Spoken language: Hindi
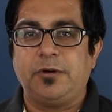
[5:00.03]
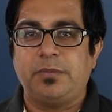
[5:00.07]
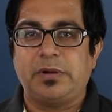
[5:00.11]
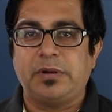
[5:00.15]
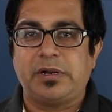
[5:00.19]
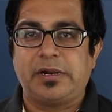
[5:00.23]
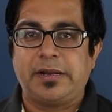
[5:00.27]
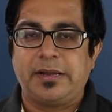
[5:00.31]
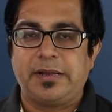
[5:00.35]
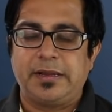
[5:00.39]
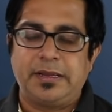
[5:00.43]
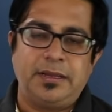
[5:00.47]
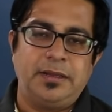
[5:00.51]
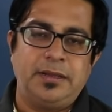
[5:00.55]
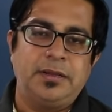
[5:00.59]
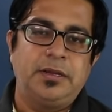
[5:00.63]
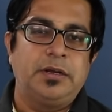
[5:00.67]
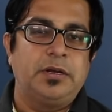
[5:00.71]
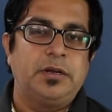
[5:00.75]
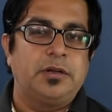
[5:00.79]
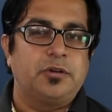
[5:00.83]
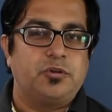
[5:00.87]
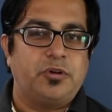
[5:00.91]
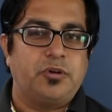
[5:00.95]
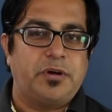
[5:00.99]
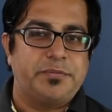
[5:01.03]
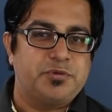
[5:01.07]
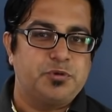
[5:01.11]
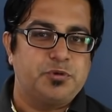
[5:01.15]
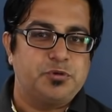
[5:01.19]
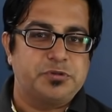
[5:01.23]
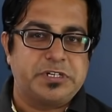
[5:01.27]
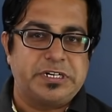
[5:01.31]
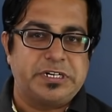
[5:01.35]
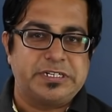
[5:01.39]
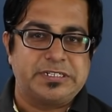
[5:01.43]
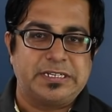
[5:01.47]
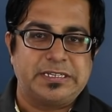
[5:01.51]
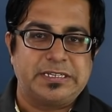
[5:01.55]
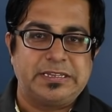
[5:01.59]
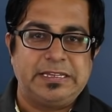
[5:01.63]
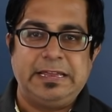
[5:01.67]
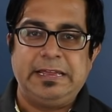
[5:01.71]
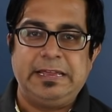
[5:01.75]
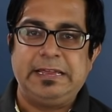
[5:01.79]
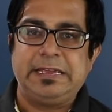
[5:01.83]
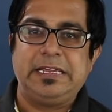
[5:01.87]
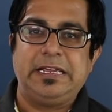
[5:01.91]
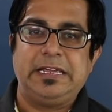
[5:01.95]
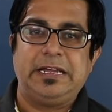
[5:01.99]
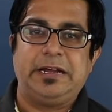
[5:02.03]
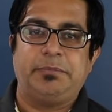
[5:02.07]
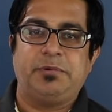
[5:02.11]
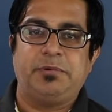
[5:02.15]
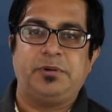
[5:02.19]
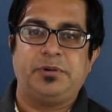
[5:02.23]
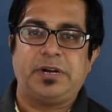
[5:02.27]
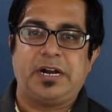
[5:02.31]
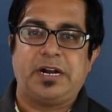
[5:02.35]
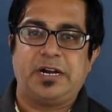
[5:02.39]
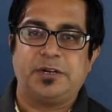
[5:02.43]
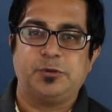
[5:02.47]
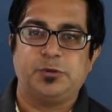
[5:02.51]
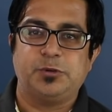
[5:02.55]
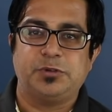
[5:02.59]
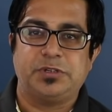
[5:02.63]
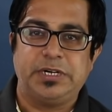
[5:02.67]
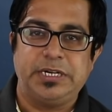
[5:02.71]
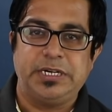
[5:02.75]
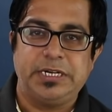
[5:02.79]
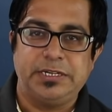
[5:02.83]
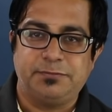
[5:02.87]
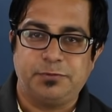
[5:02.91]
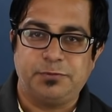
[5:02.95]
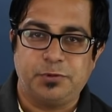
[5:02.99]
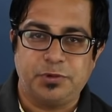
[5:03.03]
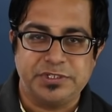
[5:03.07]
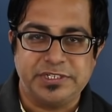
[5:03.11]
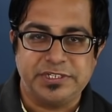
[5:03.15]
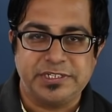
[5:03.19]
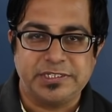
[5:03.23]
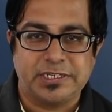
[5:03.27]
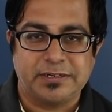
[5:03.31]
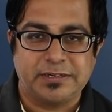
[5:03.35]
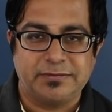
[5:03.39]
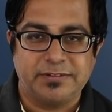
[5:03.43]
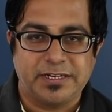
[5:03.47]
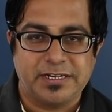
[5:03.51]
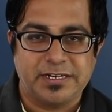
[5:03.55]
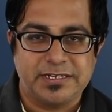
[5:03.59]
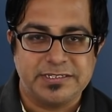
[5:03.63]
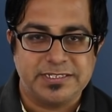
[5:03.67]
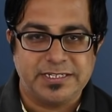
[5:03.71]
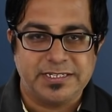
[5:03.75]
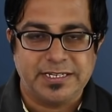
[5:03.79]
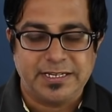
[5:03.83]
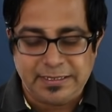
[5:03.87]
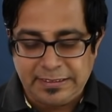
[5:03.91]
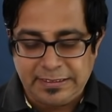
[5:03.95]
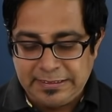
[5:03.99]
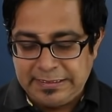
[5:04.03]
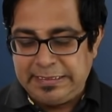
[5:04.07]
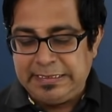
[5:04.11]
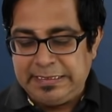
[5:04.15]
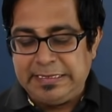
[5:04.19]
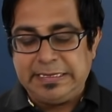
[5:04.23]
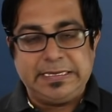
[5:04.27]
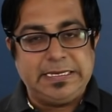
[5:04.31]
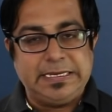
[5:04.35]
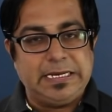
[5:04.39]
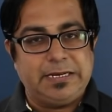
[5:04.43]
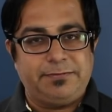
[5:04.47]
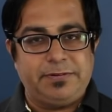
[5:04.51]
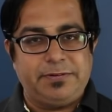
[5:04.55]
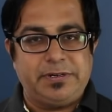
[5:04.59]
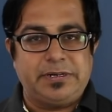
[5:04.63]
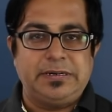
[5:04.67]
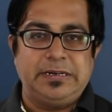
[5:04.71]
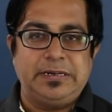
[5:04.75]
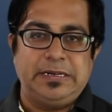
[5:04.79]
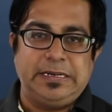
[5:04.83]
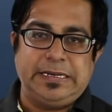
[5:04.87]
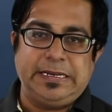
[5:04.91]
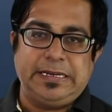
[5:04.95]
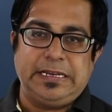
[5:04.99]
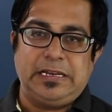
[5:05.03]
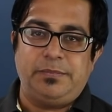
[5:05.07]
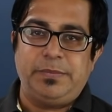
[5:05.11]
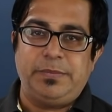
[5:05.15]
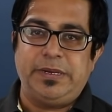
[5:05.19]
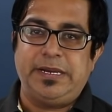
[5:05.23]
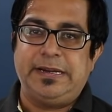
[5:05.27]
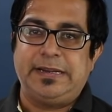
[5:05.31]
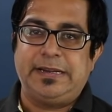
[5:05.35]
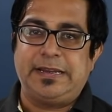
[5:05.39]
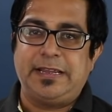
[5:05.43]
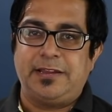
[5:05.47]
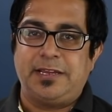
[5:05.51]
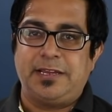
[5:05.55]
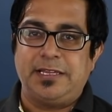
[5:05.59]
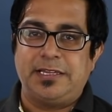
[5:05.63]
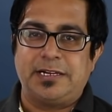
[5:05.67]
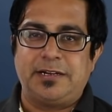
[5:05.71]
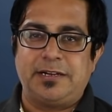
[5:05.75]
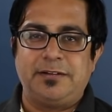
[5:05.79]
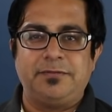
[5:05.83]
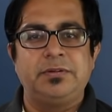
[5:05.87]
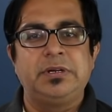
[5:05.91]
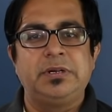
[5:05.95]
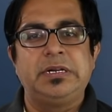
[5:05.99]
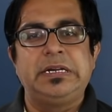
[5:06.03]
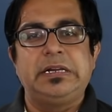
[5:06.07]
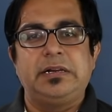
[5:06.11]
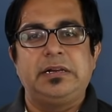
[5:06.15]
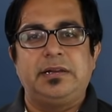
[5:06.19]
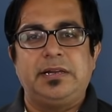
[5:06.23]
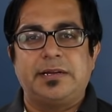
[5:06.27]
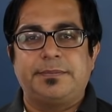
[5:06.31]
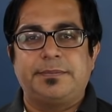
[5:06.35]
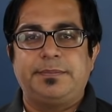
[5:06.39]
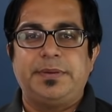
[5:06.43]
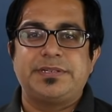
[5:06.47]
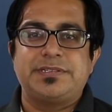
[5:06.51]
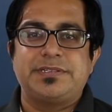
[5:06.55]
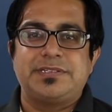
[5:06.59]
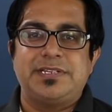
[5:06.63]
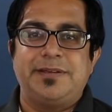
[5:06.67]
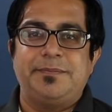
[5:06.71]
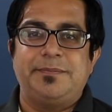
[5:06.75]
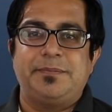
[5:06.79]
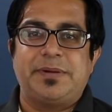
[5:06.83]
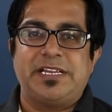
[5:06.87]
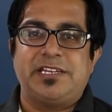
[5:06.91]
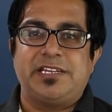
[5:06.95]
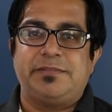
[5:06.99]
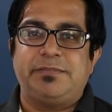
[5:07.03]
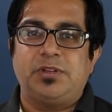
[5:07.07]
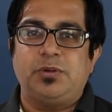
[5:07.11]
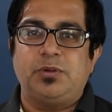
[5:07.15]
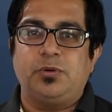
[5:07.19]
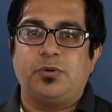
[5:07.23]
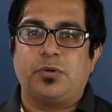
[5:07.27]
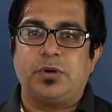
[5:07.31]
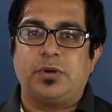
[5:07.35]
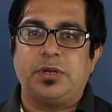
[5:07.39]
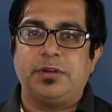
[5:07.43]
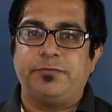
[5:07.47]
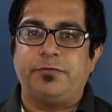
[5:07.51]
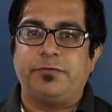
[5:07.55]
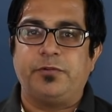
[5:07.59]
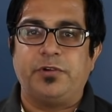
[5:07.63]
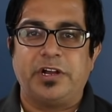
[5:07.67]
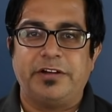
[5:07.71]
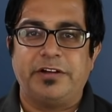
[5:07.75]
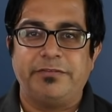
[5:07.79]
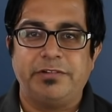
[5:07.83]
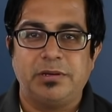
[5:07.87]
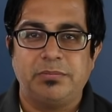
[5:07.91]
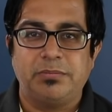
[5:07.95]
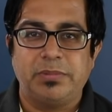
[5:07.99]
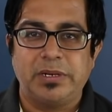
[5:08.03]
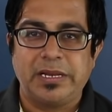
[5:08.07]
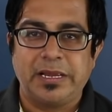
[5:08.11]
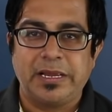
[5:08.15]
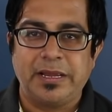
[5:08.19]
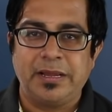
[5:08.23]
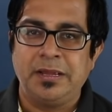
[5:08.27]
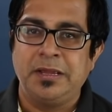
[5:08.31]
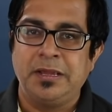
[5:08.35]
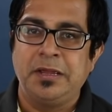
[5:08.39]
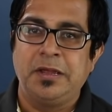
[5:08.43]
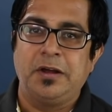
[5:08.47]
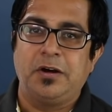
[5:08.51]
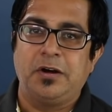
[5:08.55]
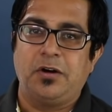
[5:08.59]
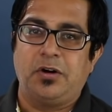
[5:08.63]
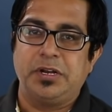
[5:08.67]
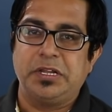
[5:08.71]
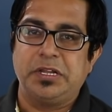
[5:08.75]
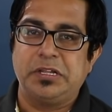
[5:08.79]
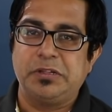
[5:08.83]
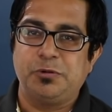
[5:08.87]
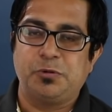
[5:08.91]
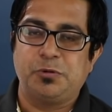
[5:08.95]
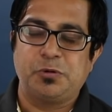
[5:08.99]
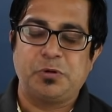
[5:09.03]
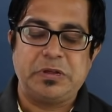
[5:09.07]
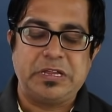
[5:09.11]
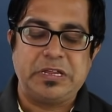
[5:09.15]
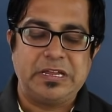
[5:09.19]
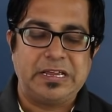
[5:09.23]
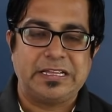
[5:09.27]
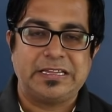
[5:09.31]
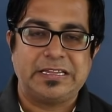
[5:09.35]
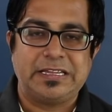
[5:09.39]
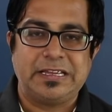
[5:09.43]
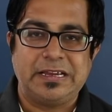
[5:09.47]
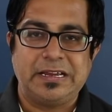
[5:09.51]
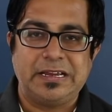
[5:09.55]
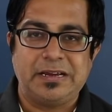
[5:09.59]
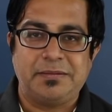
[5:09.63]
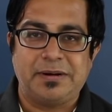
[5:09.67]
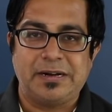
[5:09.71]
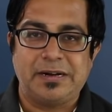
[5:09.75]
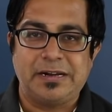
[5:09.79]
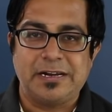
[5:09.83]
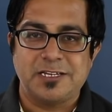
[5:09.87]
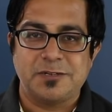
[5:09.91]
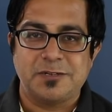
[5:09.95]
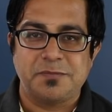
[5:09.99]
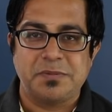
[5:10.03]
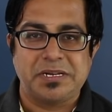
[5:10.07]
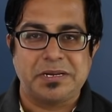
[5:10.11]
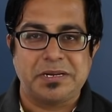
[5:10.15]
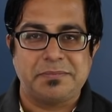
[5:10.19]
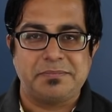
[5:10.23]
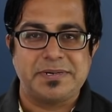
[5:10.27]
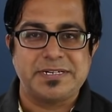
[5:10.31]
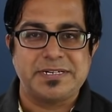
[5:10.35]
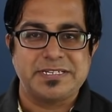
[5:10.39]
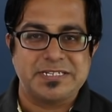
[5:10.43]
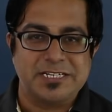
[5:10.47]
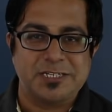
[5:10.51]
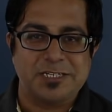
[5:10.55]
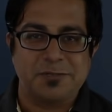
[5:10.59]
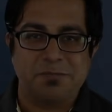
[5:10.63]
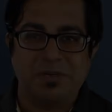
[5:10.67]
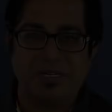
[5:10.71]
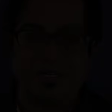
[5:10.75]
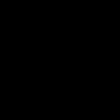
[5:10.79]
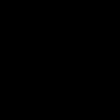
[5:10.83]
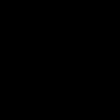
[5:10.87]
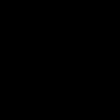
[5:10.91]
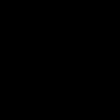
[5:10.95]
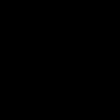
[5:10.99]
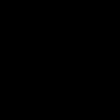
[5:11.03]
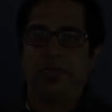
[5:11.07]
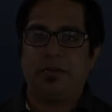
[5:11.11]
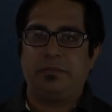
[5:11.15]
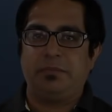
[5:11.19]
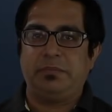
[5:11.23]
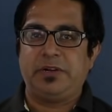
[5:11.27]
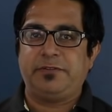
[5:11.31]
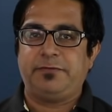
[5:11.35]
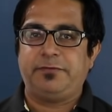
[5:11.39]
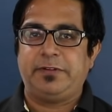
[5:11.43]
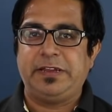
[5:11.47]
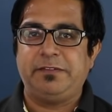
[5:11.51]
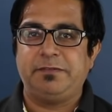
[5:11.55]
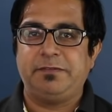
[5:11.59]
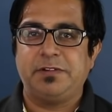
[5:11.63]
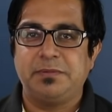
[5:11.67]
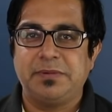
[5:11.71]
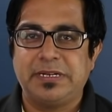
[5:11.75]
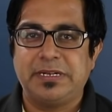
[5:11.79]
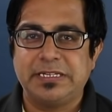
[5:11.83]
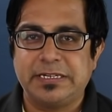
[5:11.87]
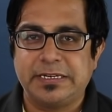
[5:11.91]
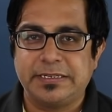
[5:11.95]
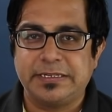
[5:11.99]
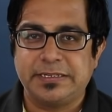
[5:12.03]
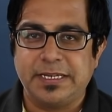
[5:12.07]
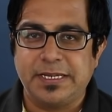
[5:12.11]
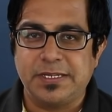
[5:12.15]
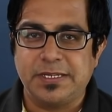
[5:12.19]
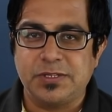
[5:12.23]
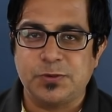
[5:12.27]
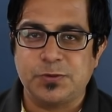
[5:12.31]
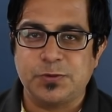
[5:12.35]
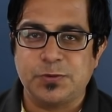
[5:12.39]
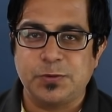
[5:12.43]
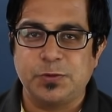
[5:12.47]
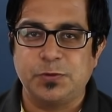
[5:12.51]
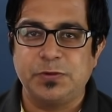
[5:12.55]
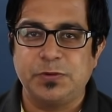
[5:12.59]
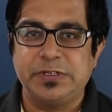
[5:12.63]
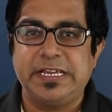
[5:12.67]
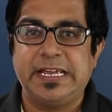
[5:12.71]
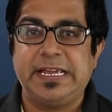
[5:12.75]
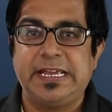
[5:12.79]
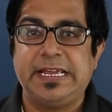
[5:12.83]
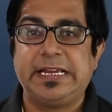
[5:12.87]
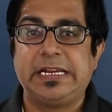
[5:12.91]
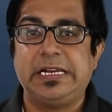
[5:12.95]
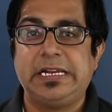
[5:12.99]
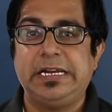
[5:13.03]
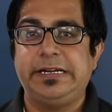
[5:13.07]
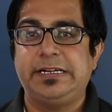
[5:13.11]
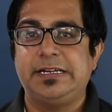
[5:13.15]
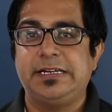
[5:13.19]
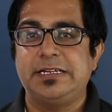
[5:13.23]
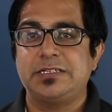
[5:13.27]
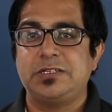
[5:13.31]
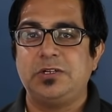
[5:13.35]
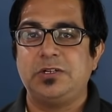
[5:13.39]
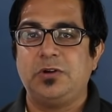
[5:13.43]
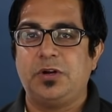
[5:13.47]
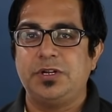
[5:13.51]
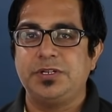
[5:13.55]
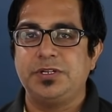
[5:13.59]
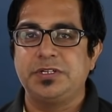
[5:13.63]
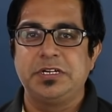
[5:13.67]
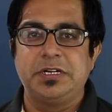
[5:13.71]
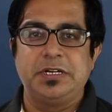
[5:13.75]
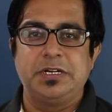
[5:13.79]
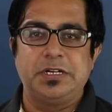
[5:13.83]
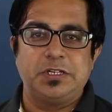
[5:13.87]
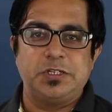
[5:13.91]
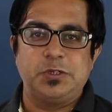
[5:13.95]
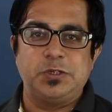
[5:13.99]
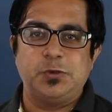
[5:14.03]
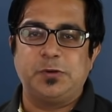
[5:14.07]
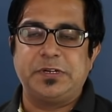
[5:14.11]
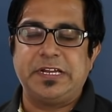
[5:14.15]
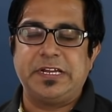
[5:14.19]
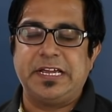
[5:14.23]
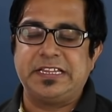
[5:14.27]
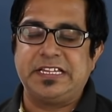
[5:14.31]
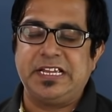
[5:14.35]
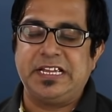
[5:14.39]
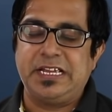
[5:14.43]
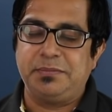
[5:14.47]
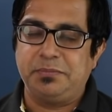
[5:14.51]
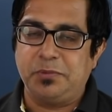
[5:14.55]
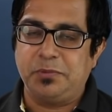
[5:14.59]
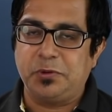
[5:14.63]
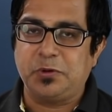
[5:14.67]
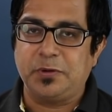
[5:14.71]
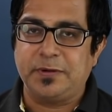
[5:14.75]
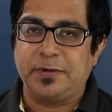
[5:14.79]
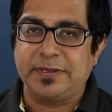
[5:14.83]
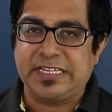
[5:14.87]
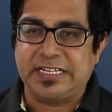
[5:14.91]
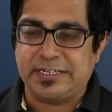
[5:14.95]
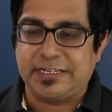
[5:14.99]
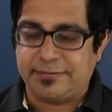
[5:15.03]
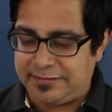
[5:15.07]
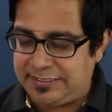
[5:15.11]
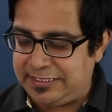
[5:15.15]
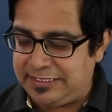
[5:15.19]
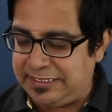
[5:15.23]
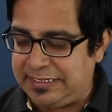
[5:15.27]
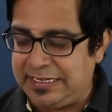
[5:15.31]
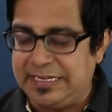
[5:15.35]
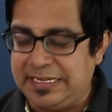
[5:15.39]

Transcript: मिल रहा है तो आप चूज़ कर सकते हैं कि आपको नार्जो थर्टी फोर जी की तरफ जाना चाहिए या फिर रियलमी एट आई की तरफ लगभग सेम प्राइस में दोनों ही फ़ोन अवेलेबल हैं और ये दोनों ही आते हैं हमारे प्लेस में नंबर सिक्स पर नंबर फाइव की बात करते हैं दोस्तों तो ये है एक लेटेस्ट लॉन्च जो कि आता है मोटो की तरफ से